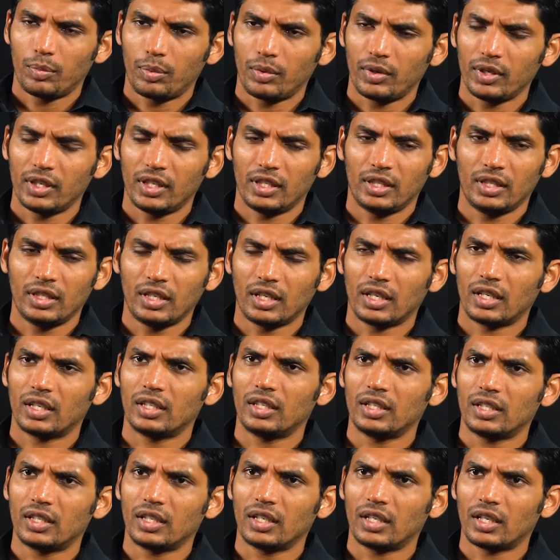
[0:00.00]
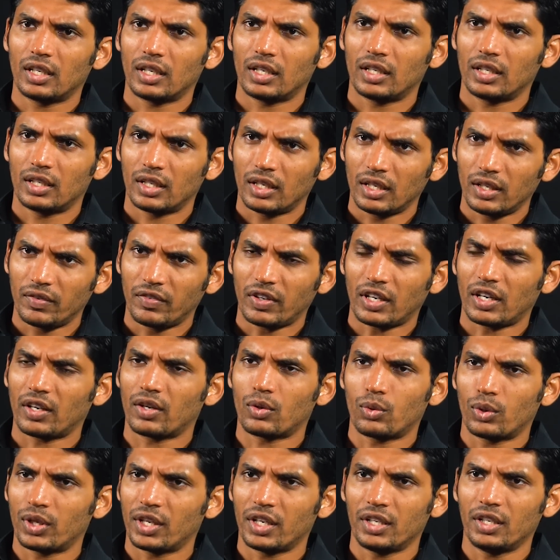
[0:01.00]
இப்போது இந்த இதுக்காக
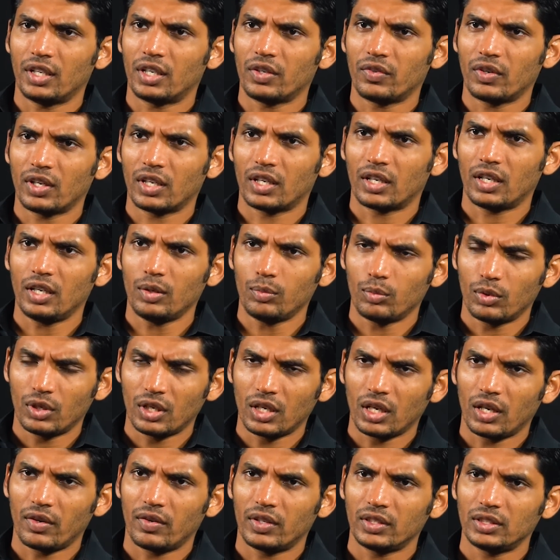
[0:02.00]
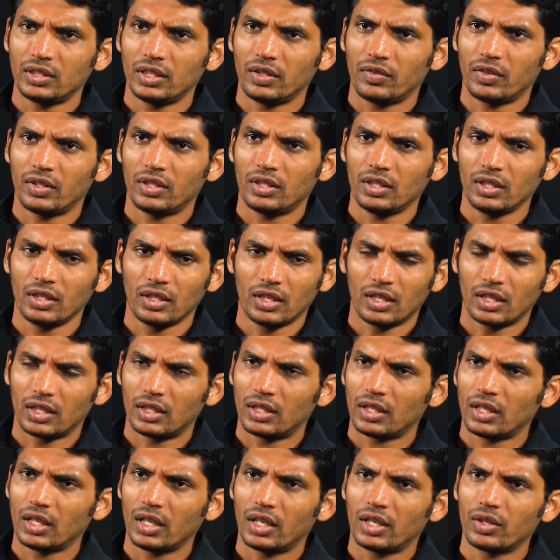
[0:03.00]
வரக்கூடிய நிறுவனங்கள் முக்கால்வாசி வந்து
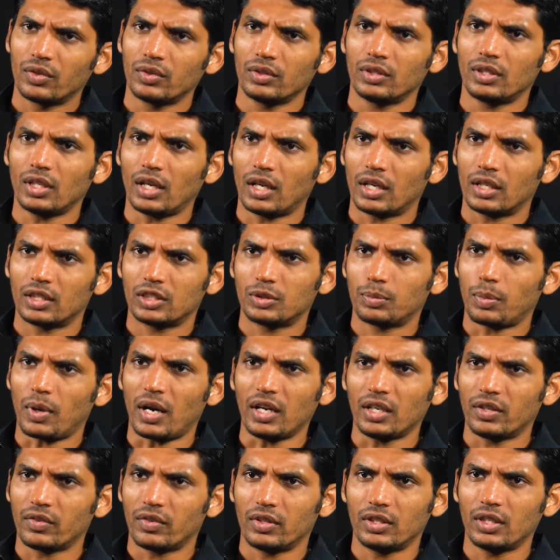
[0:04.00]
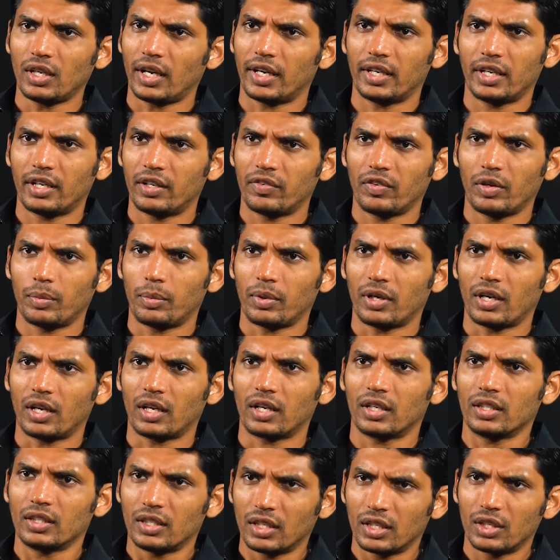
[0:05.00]
கிட்டத்தட்ட இருபத்தாறு ஸ்பாட் வந்து ஐடென்டிஃபை
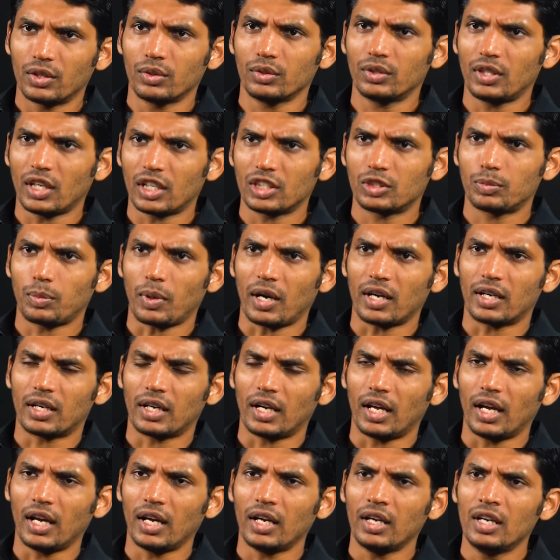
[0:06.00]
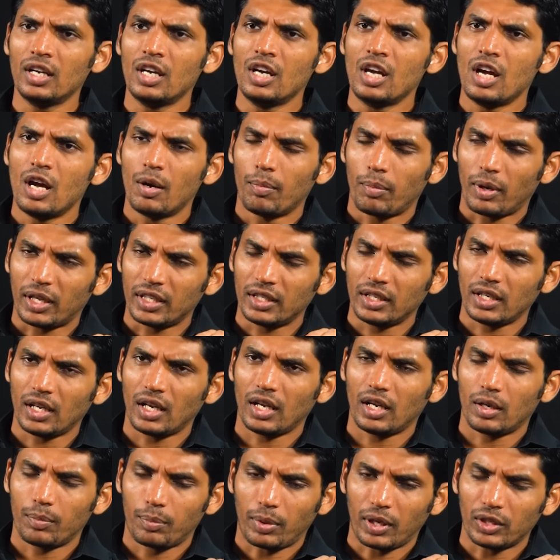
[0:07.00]
பண்ணுறாங்க இந்த இருபத்தாறு ஸ்பாட்டில்
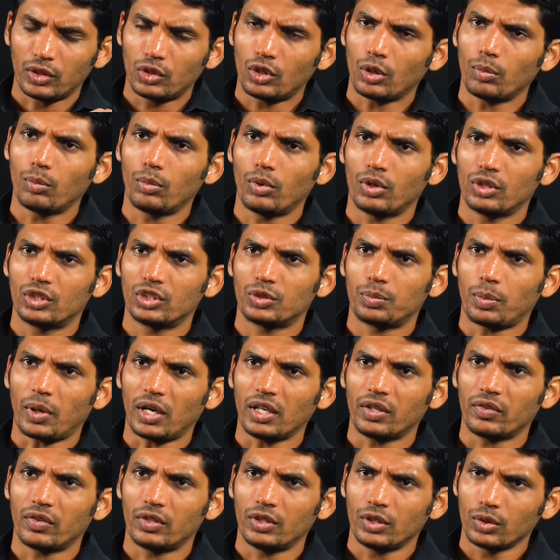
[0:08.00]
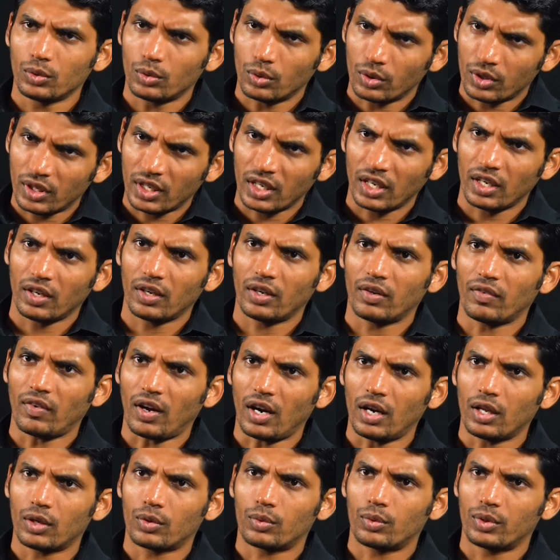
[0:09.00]
பதினா பத்தொம்போது ஸ்பாட் வந்து குக்கி
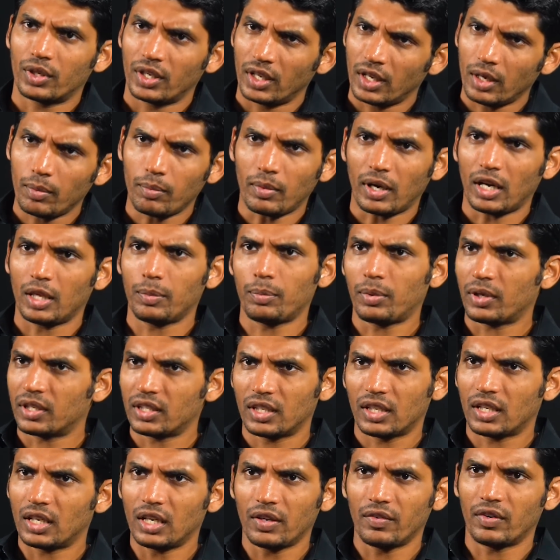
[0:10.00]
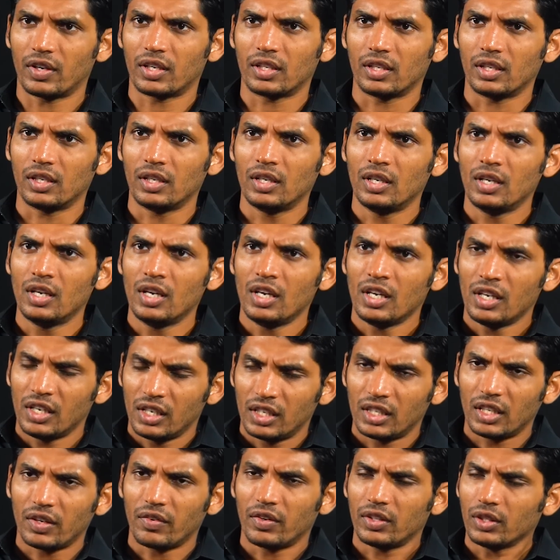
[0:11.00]
வாழக்கூடிய மலைப்பகுதிகளில் வருது
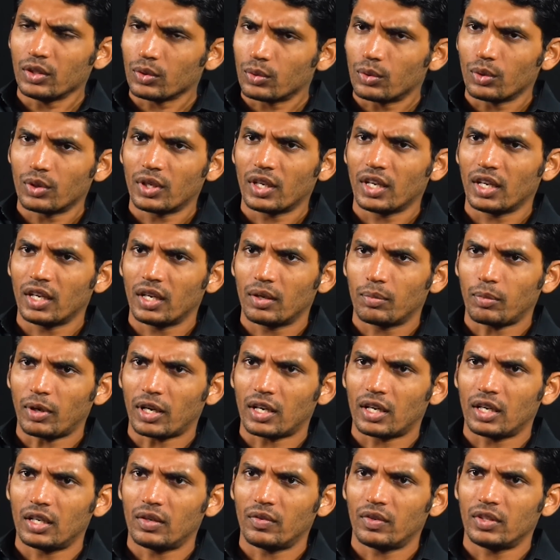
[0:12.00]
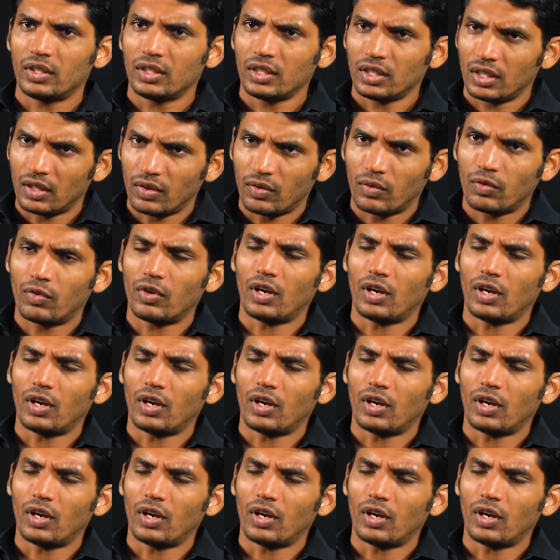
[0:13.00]
இதை வந்து குக்கி மக்கள் வந்து இதை